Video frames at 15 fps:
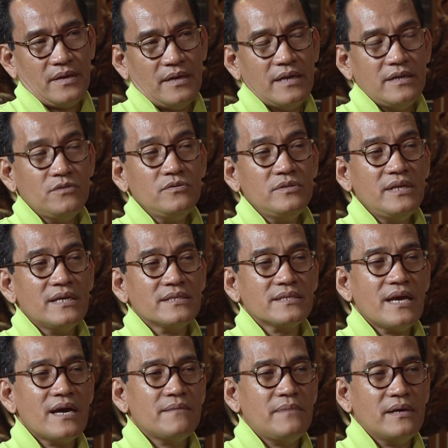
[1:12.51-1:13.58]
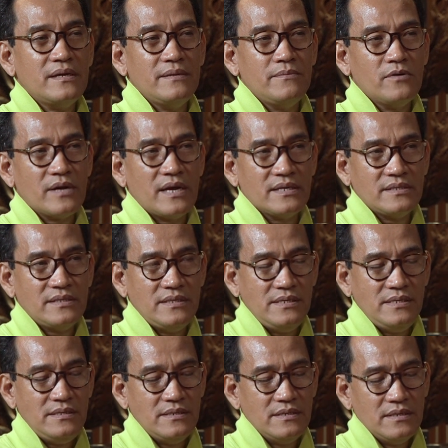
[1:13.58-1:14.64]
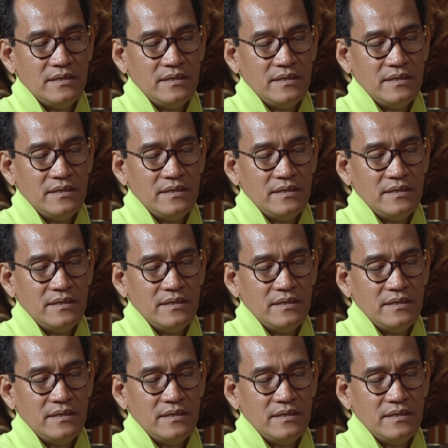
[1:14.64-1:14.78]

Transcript: Dan itu tidak sehat bagi demokrasi. Betul.